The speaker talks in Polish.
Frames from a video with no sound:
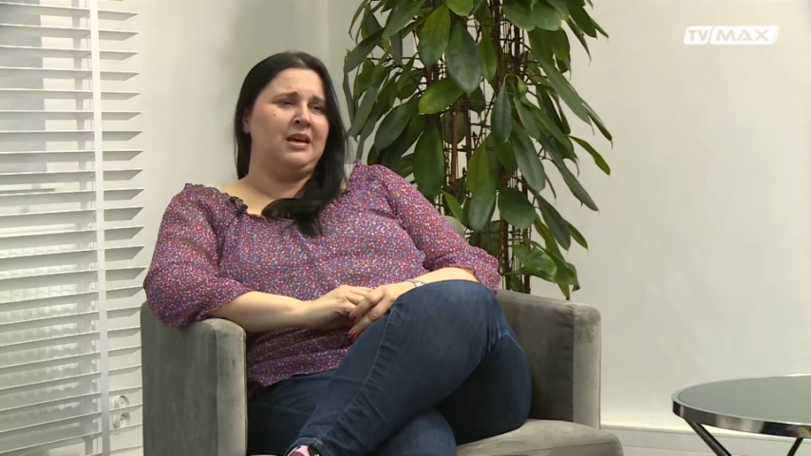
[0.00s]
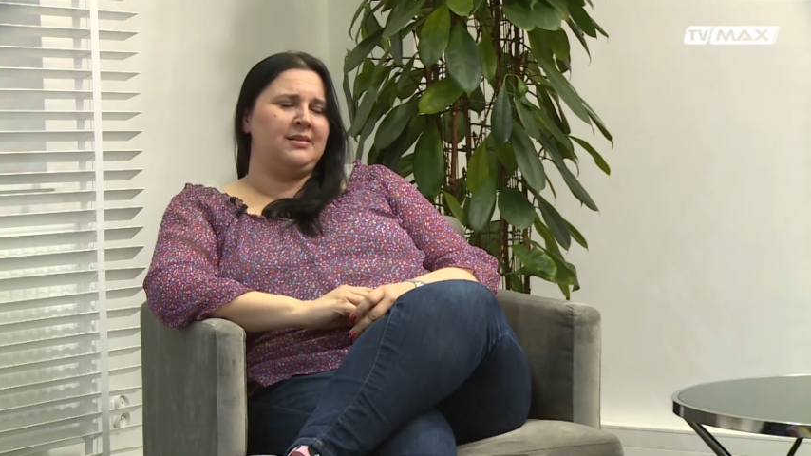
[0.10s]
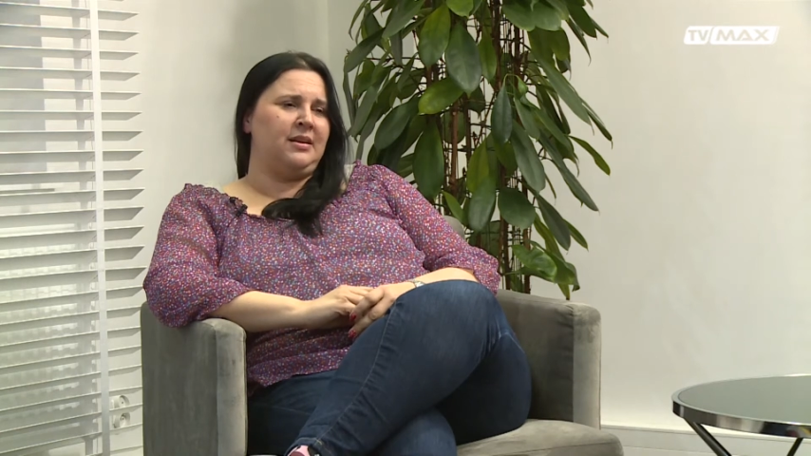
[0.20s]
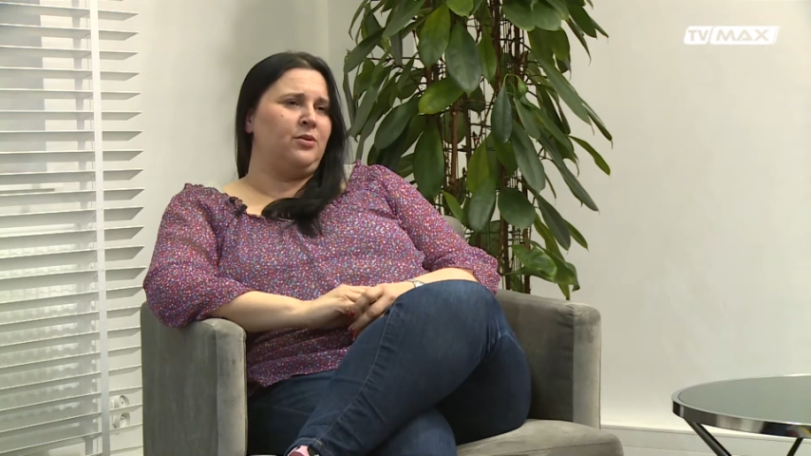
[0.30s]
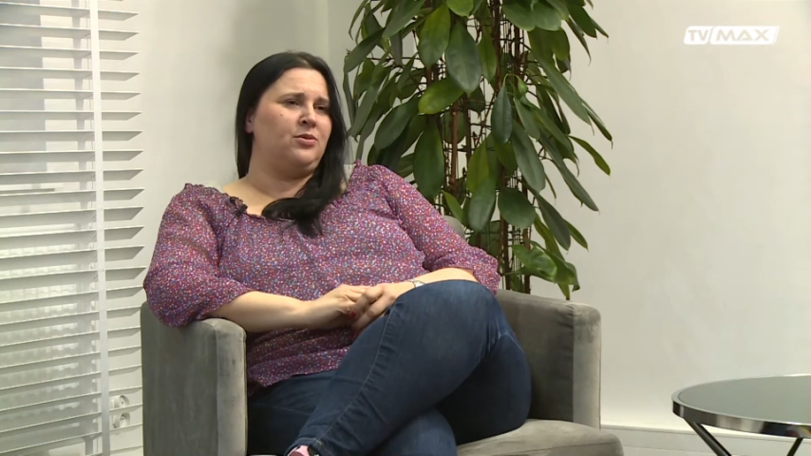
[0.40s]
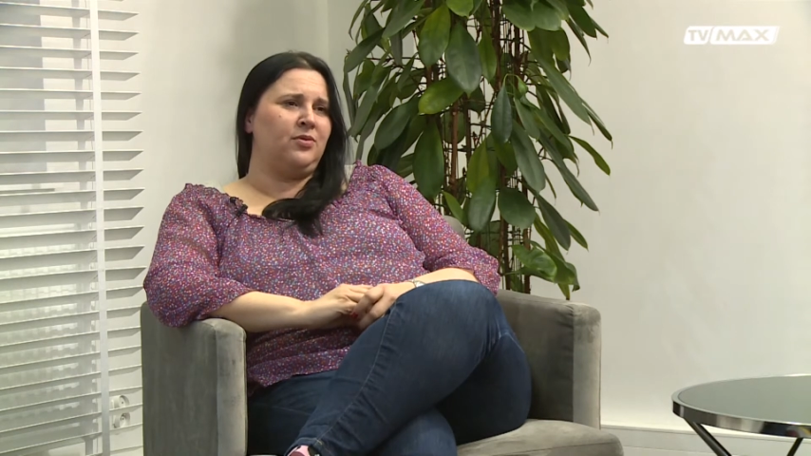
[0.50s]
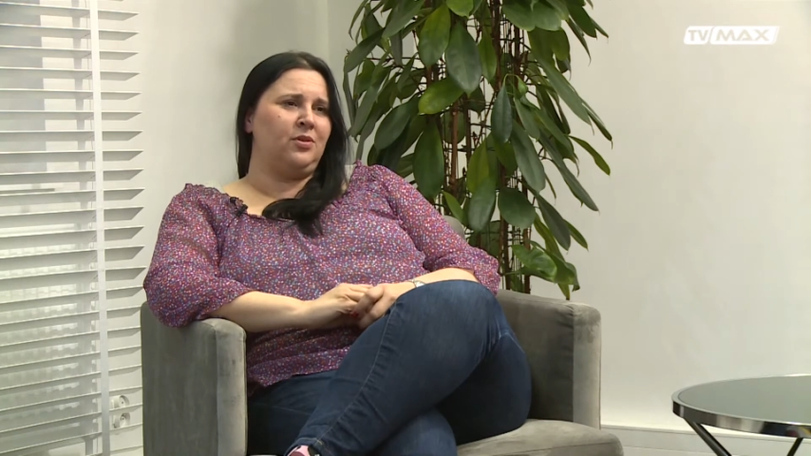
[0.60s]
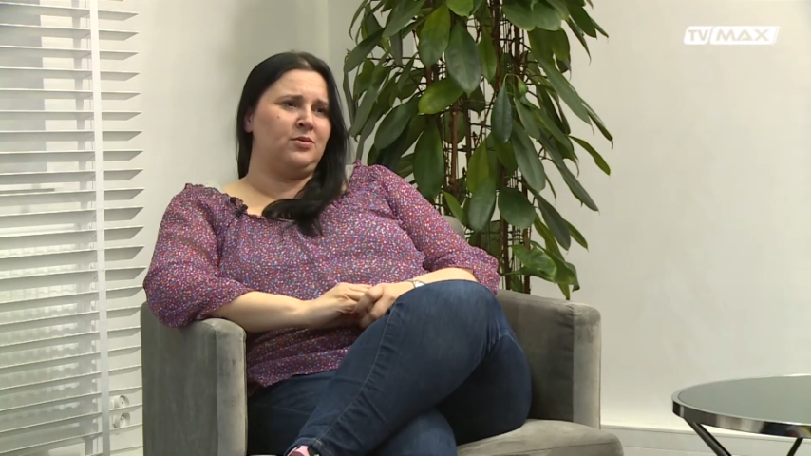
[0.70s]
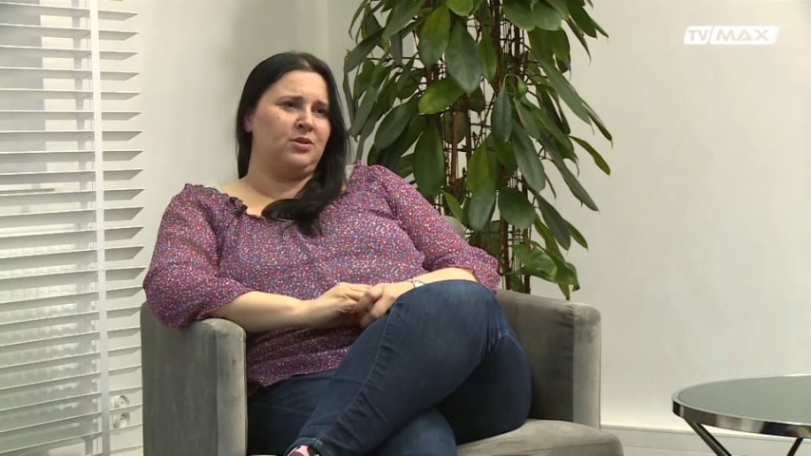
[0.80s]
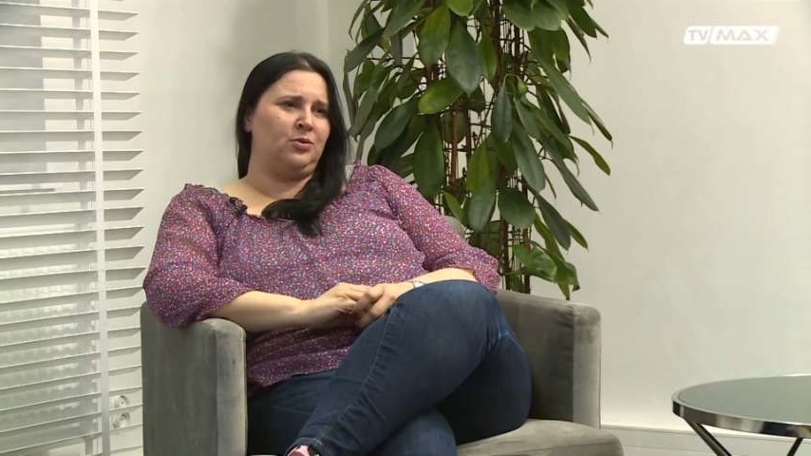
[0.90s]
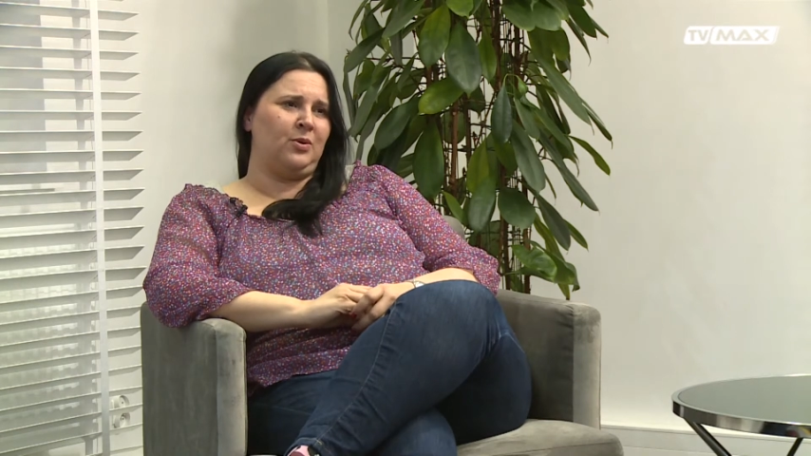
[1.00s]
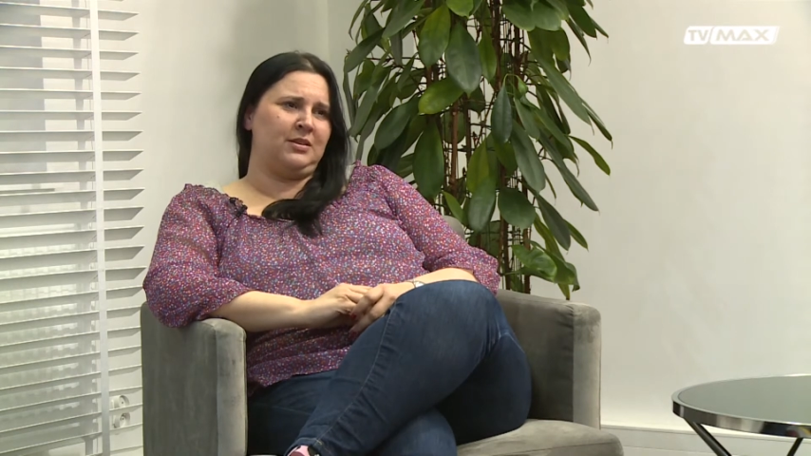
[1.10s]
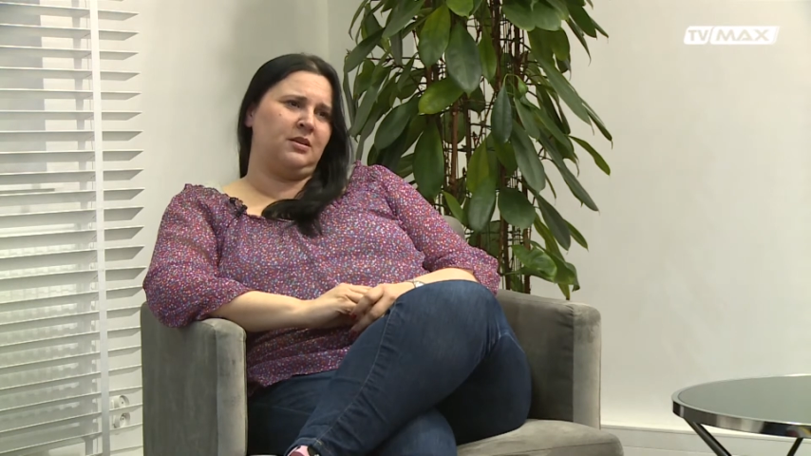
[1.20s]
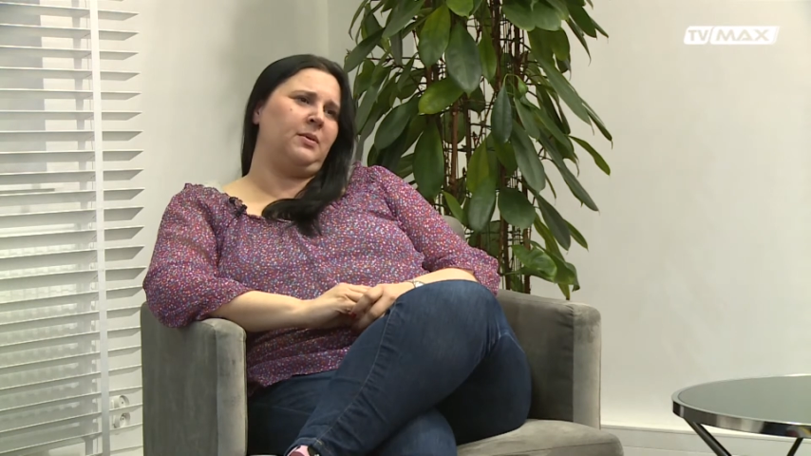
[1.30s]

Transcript: znają swoją sytuację